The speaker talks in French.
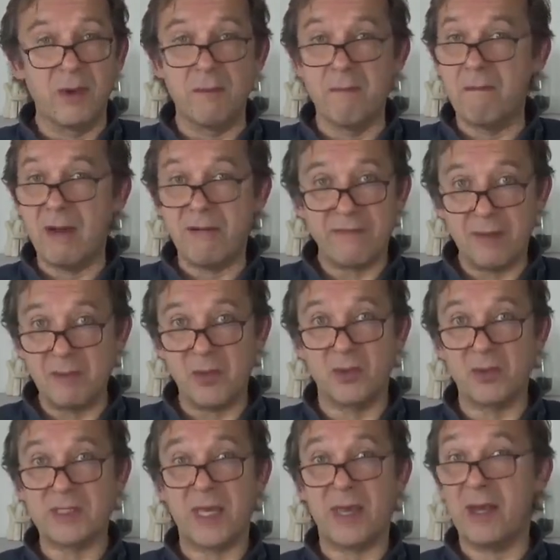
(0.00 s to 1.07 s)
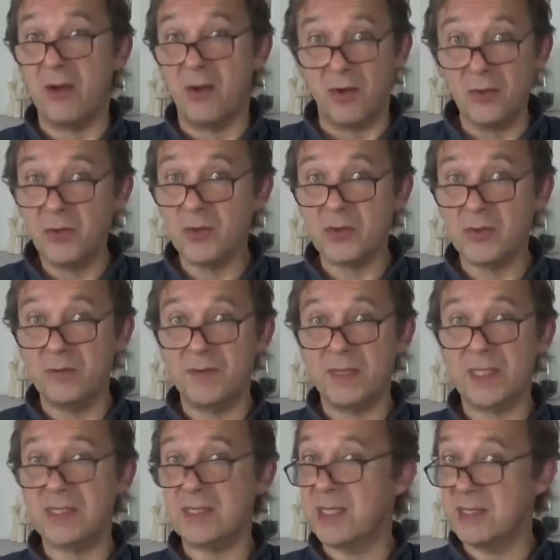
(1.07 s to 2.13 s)
Ma femme cancer, elle rentre dans une
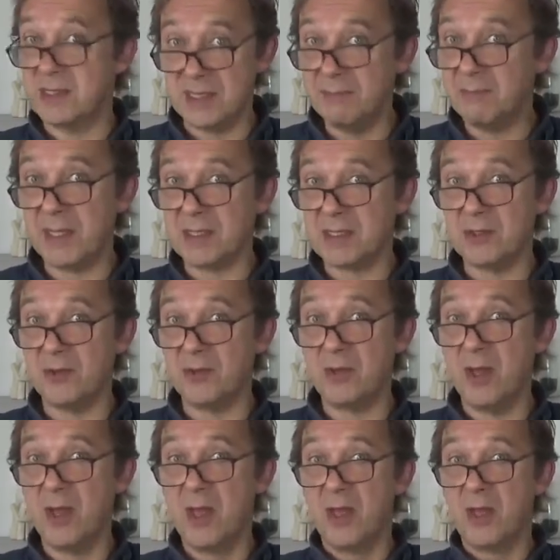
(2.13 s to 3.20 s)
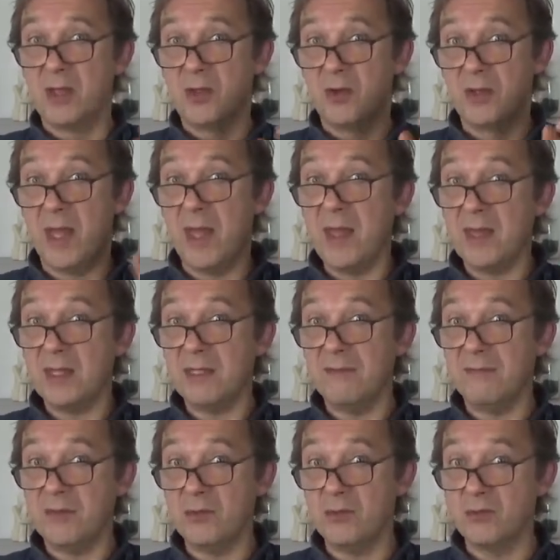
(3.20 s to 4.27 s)
pièce, il y a 10 personnes, il y en a un qui
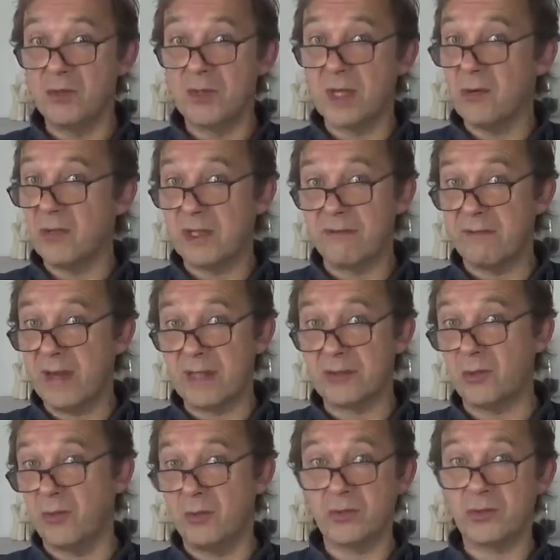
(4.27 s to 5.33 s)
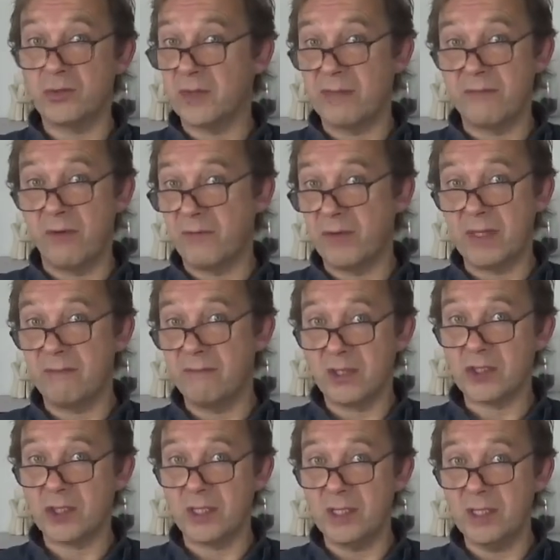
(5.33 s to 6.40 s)
fait du boudin ou qui fait la tronche ou qui va envoyer une
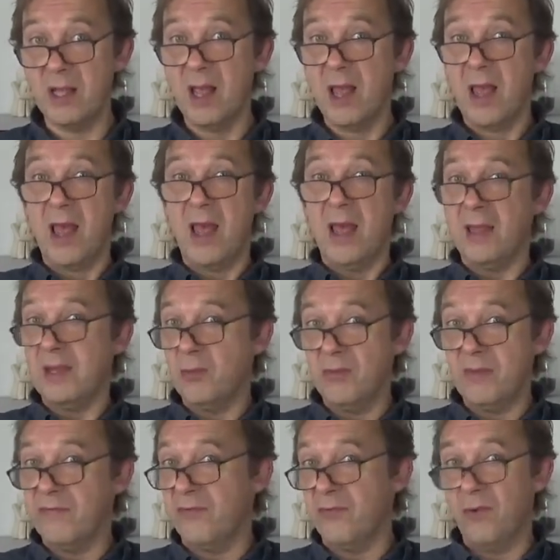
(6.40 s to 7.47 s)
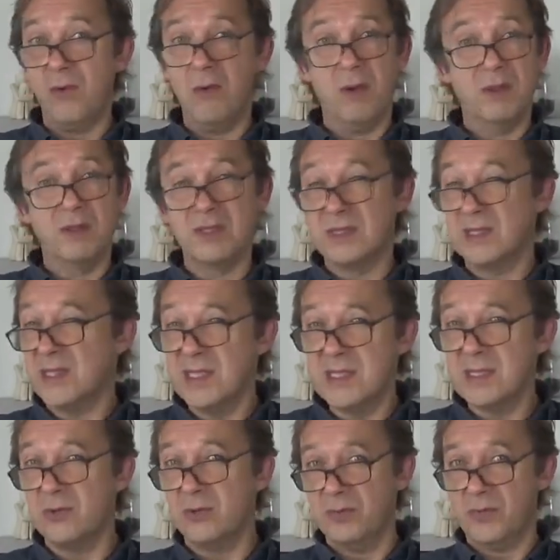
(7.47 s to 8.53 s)
vacherie, il lui faut
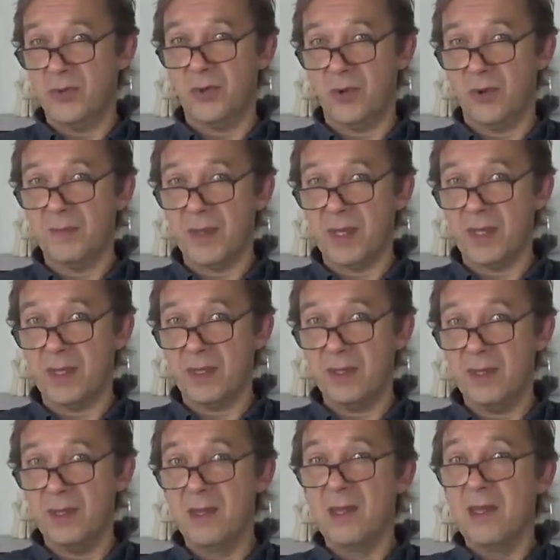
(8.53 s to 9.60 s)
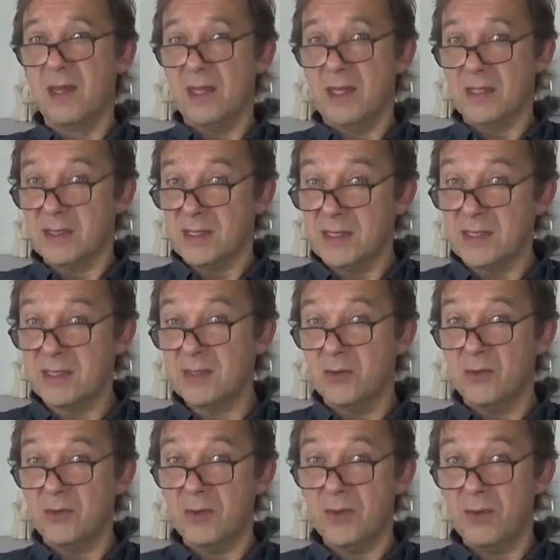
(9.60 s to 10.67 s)
10 secondes pour le repérer et 10
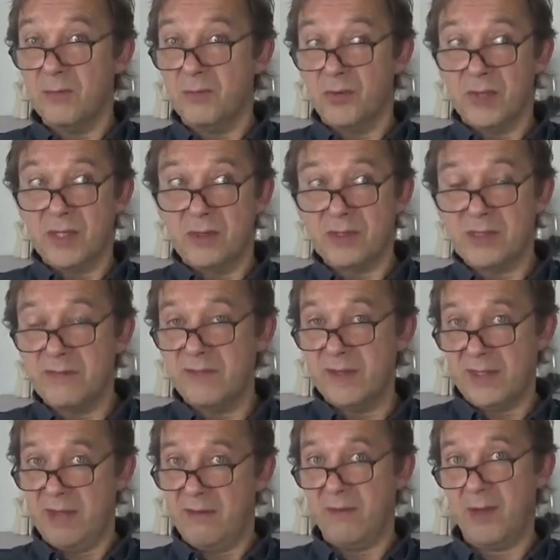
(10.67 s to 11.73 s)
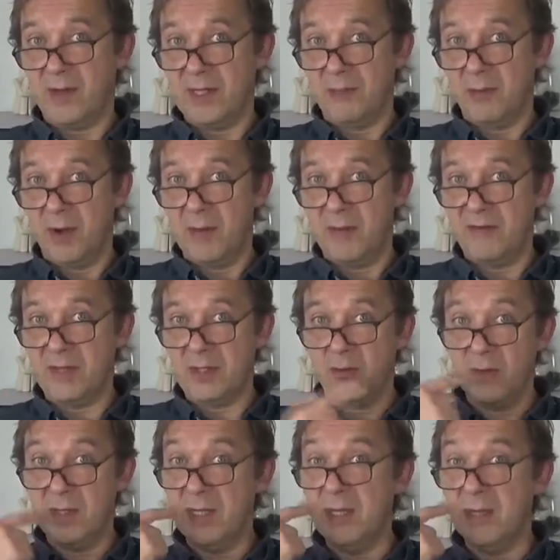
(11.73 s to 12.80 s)
secondes pour identifier qu'elle va avoir des problèmes avec
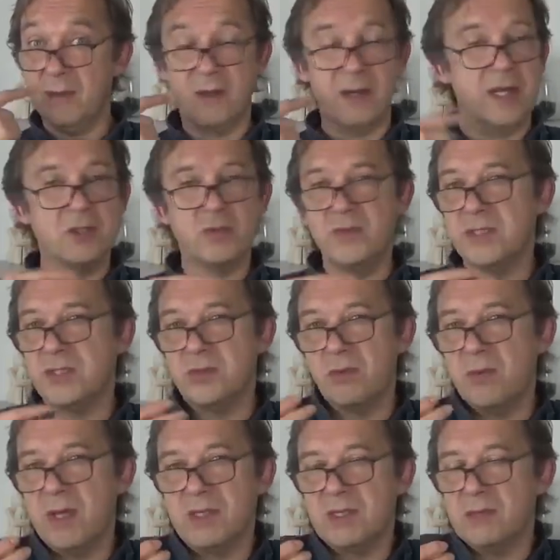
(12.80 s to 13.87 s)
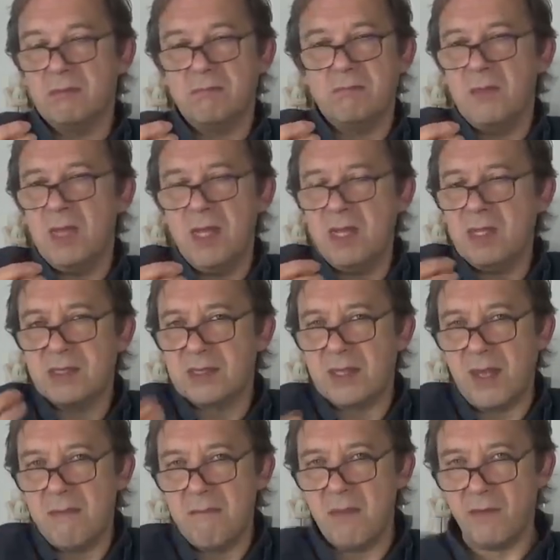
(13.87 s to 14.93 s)
lui. L'intuition est
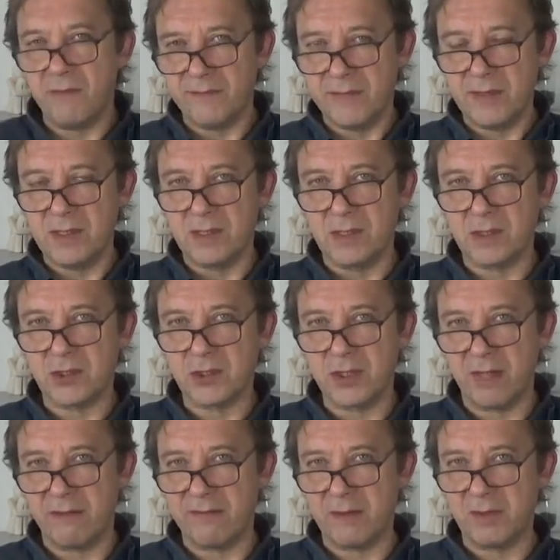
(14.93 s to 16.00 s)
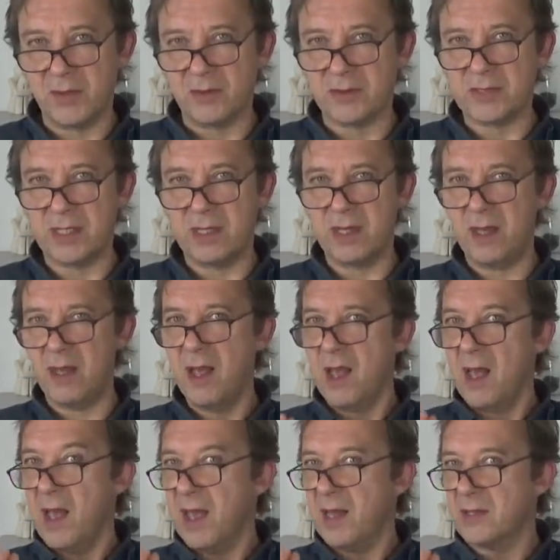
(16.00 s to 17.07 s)
extrêmement fine chez la femme cancer,
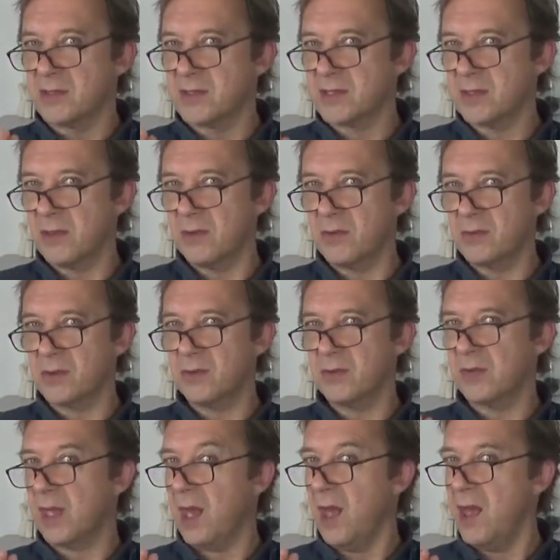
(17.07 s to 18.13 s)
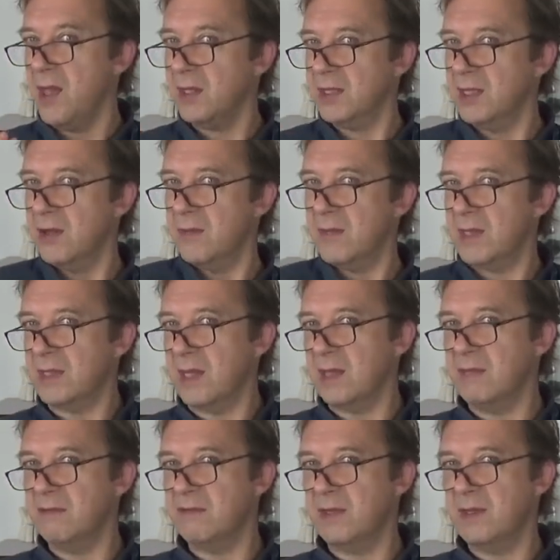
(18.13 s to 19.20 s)
elle sent le truc à un kilomètre
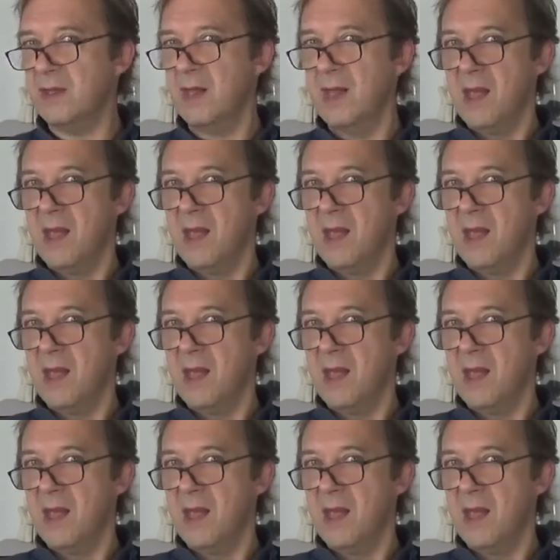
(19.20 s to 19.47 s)
arrivé,